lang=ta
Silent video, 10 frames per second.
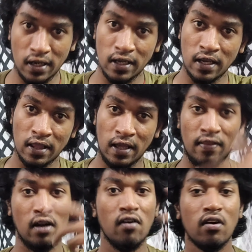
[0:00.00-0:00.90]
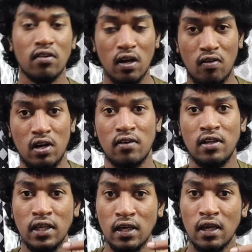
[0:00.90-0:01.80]
வேர்ல்டில் இருக்கிறது அந்த அளவுக்கு வந்து
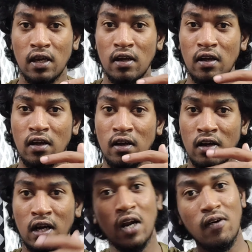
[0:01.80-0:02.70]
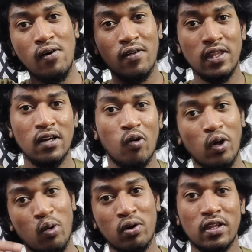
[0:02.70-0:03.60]
அவங்களுக்கு வந்து கடவுள்
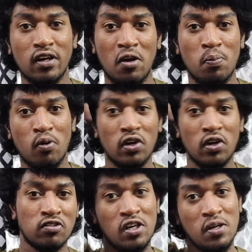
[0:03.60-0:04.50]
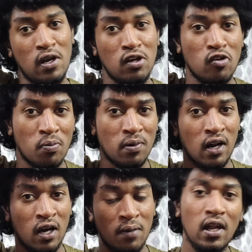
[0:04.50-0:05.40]
வந்து உனக்கு கொடுத்த டைம் போதுன்னா சொல்லிட்டு
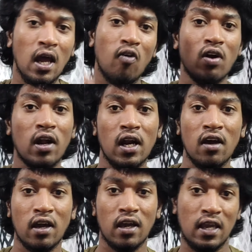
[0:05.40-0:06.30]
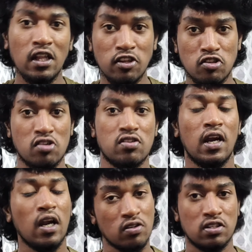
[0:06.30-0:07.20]
மேலேயும் கூப்பிட்டுடலாம் இல்லை அவங்களால ஹெல்த்
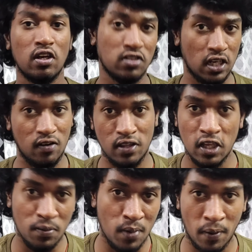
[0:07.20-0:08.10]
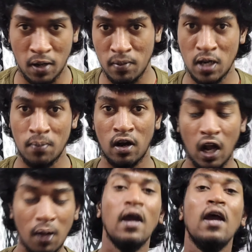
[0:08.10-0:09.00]
இஷ்யூஸ்னால ஒரு சில விஷயங்கள் வந்து எதுவுமே பண்ண
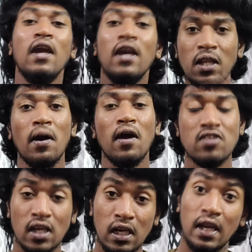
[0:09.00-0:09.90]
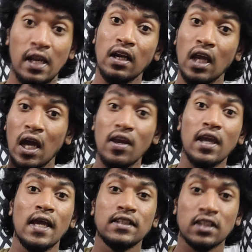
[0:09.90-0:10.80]
முடியாமல் இருக்கா இந்த மாதிரி விஷயங்கள்
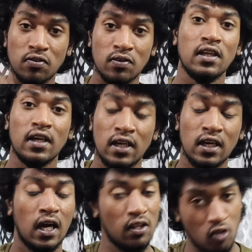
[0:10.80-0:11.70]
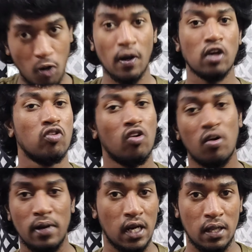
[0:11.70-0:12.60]
நிறையாவே கேசஸ் வந்து இருக்குது அது
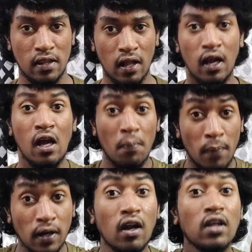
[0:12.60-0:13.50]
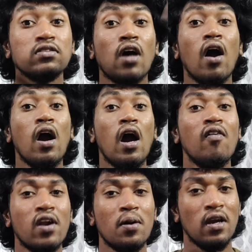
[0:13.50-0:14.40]
ஓப்பனாக சொன்னோம் அப்படின்னா இதுதான் பட் ஆனால்
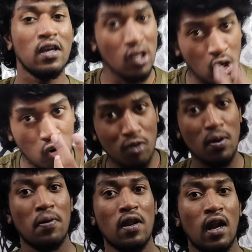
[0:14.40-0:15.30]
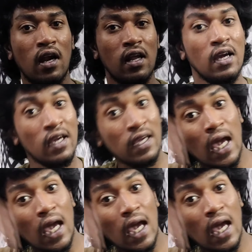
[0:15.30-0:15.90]
சாவாவரமாக இருக்கணும் அப்படின்னா